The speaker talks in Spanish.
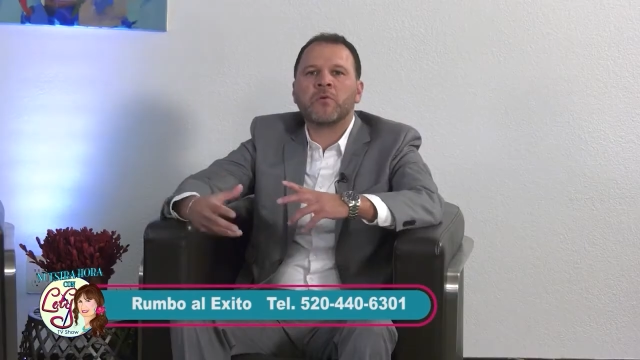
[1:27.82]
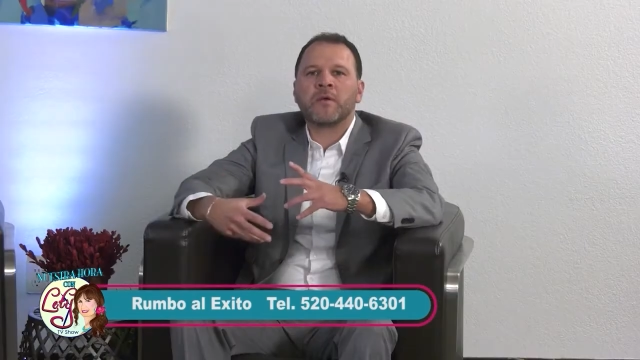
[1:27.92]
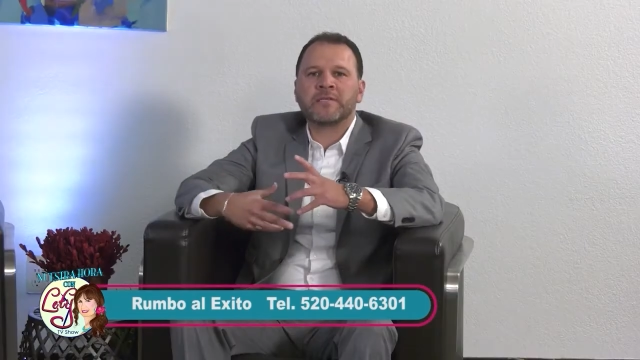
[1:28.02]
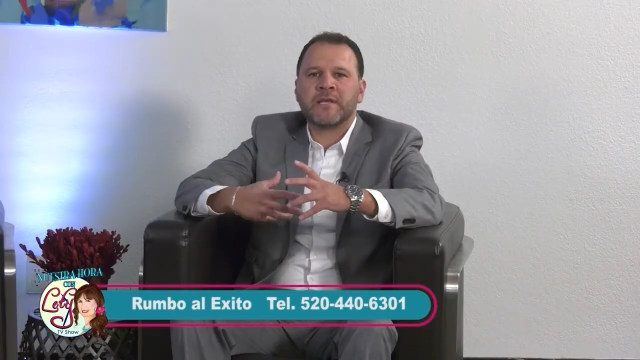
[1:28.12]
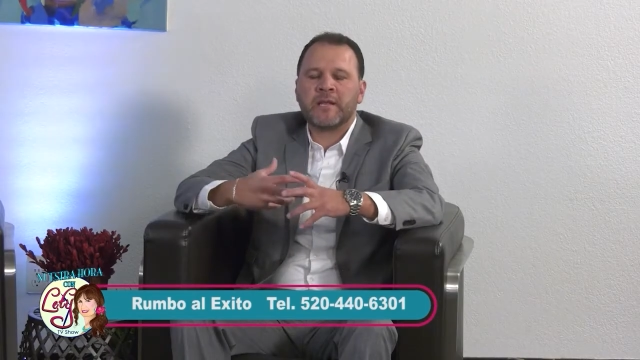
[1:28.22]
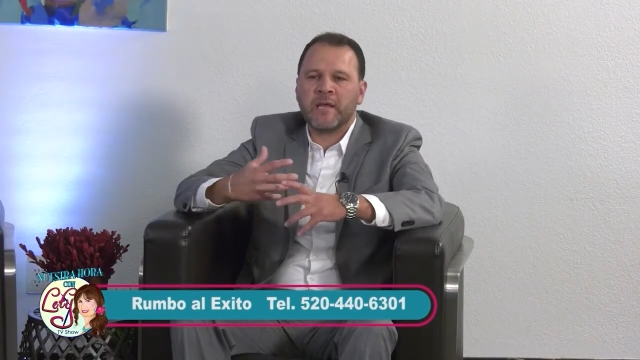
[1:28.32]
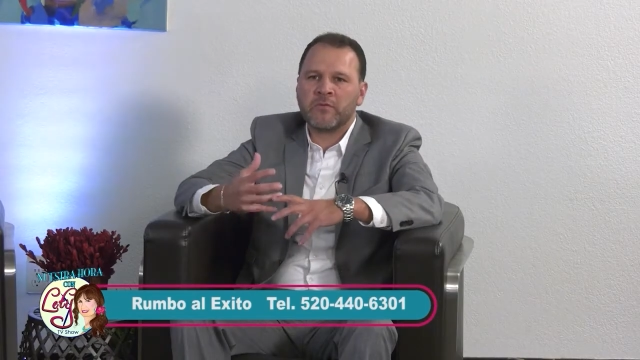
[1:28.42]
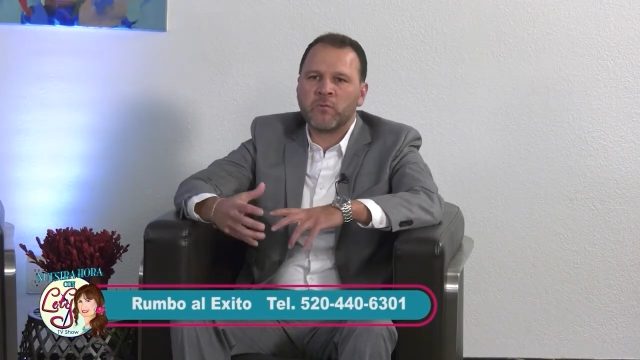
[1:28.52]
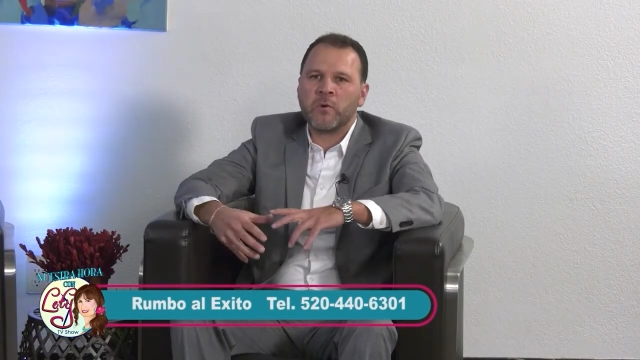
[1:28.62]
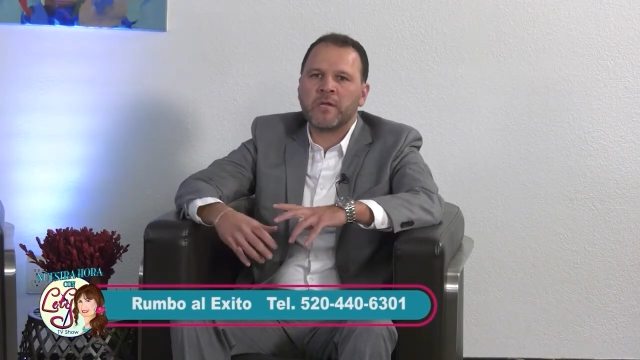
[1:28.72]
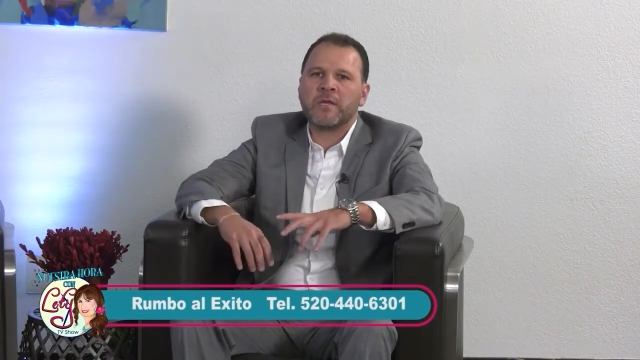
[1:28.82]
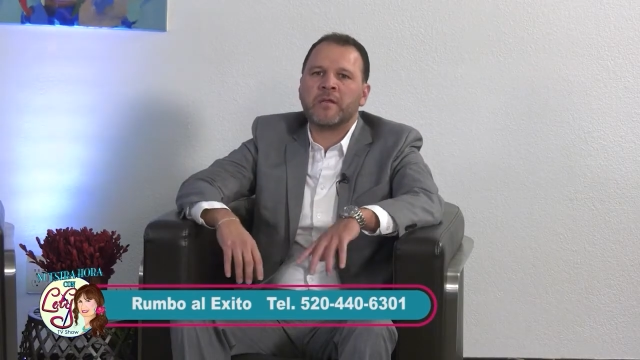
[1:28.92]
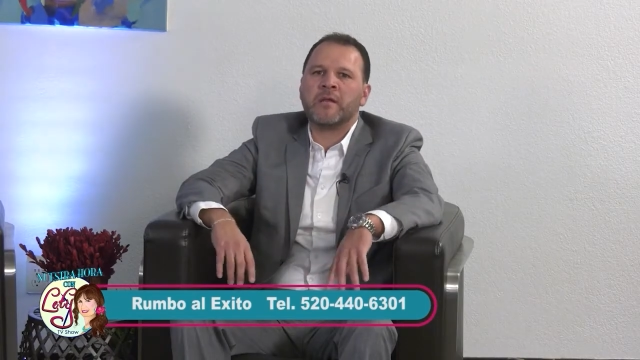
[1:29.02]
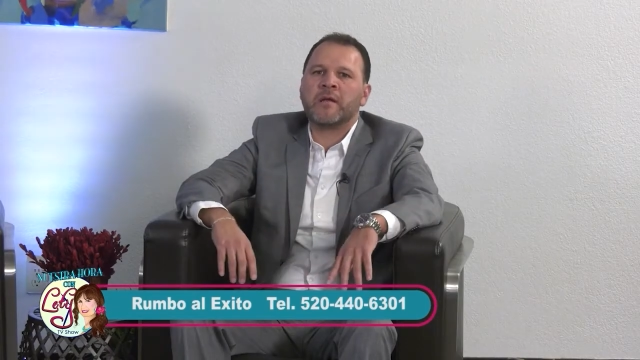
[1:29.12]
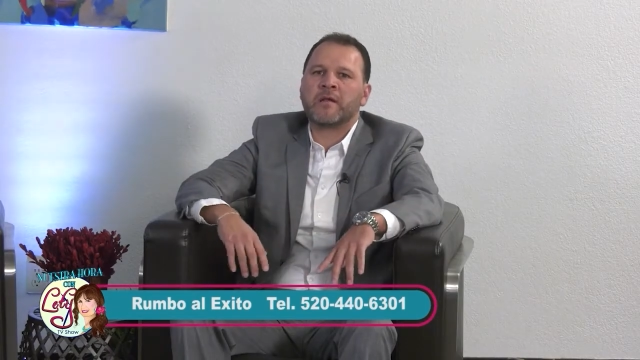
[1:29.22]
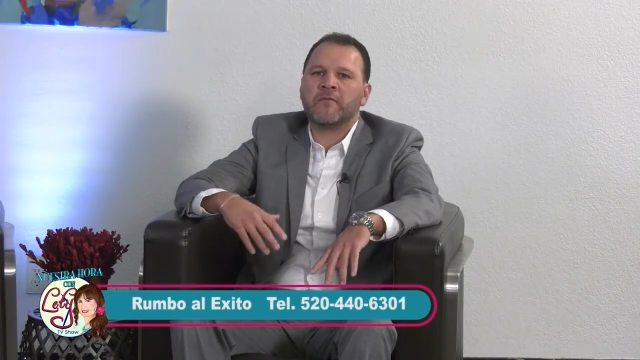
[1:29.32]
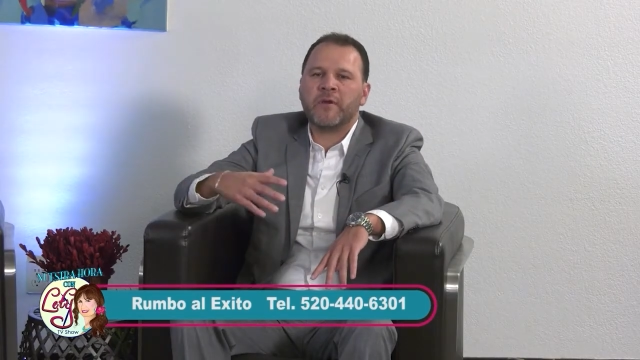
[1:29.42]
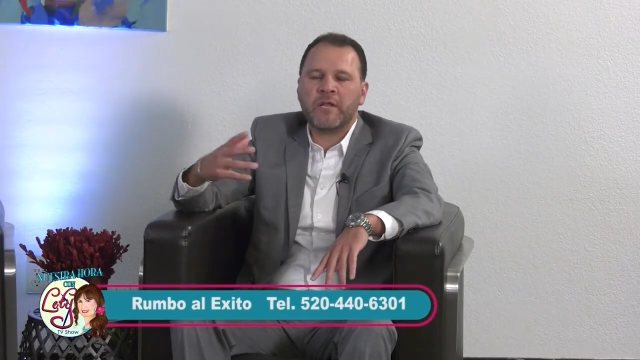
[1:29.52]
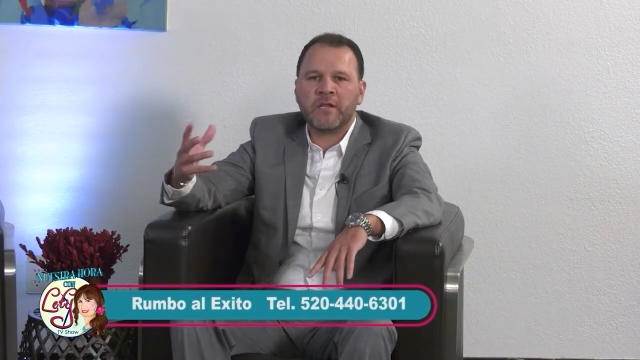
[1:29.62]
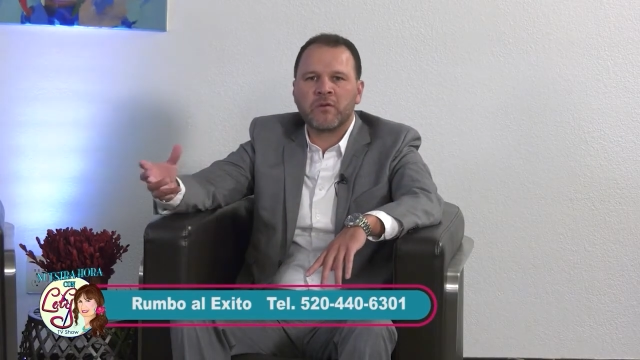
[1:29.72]
lo que es el networking, a
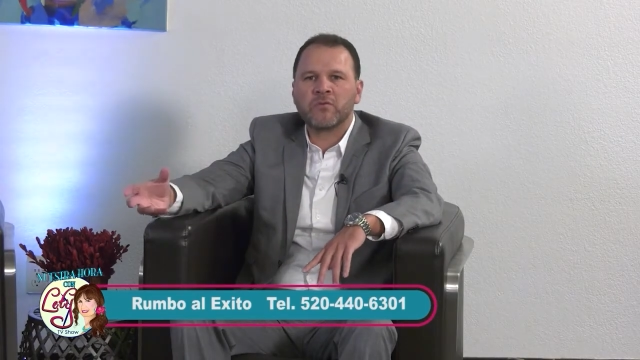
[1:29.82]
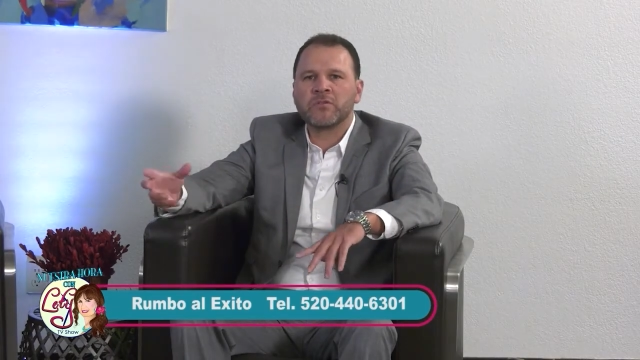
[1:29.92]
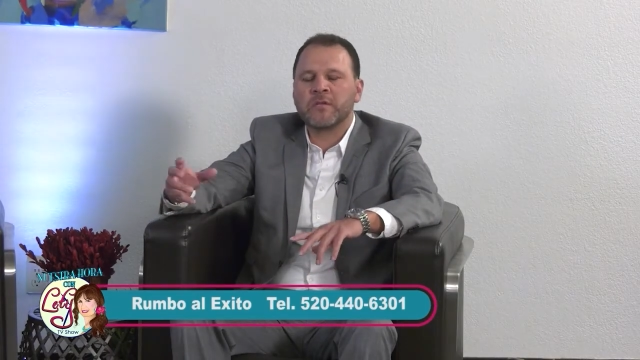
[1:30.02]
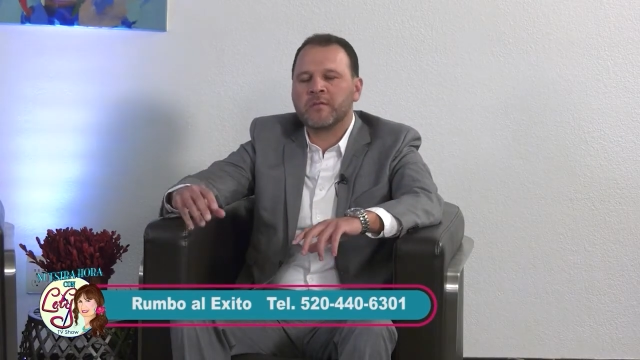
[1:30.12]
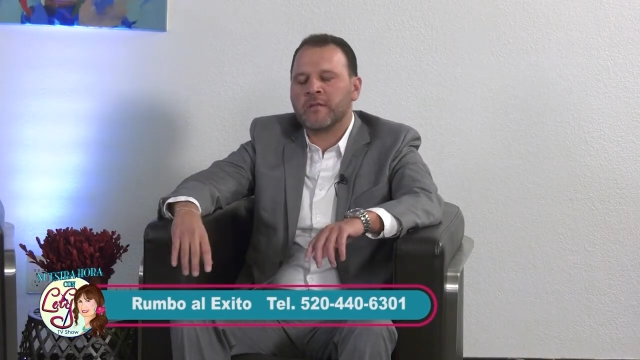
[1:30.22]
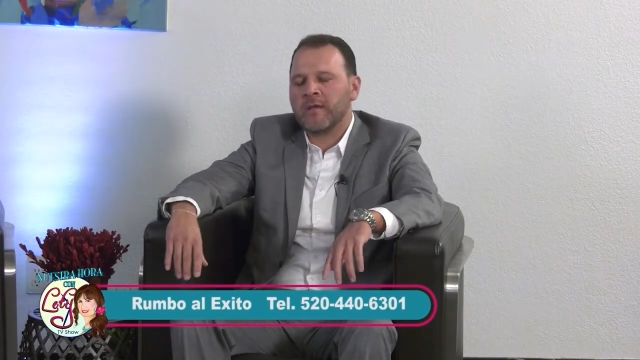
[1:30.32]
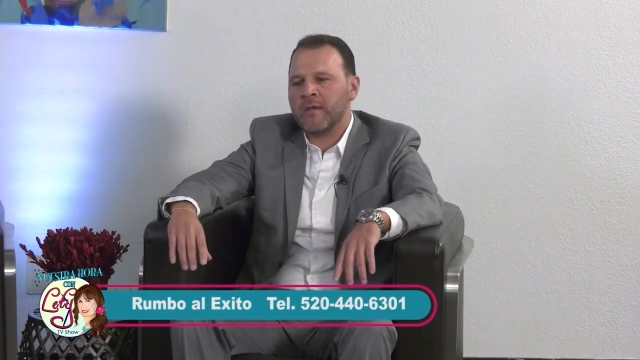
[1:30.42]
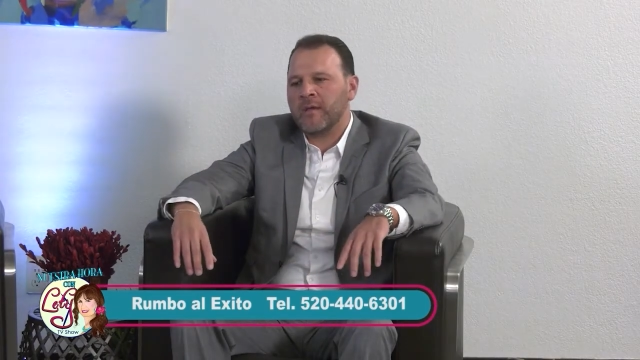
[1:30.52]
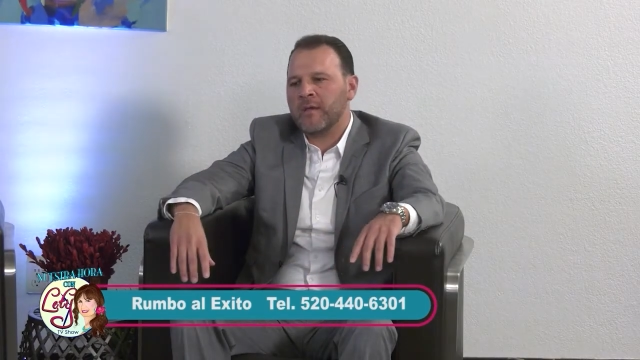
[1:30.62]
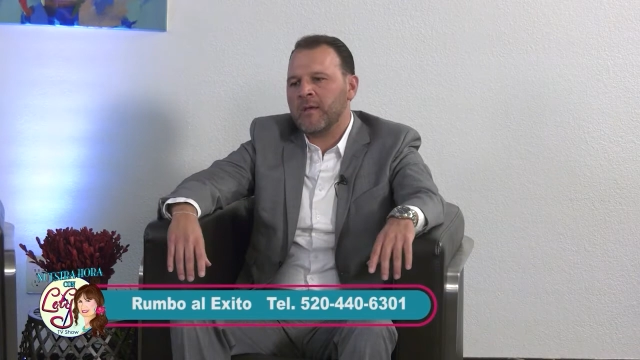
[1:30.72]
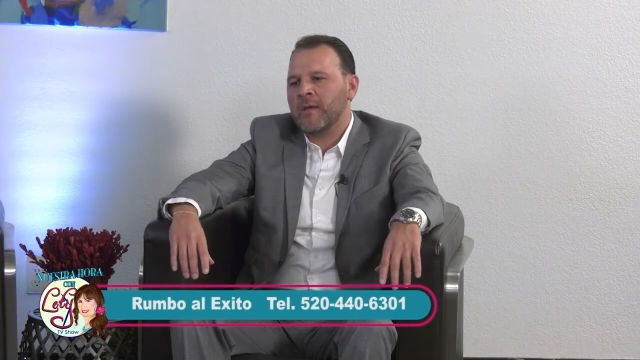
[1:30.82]
referirnos entre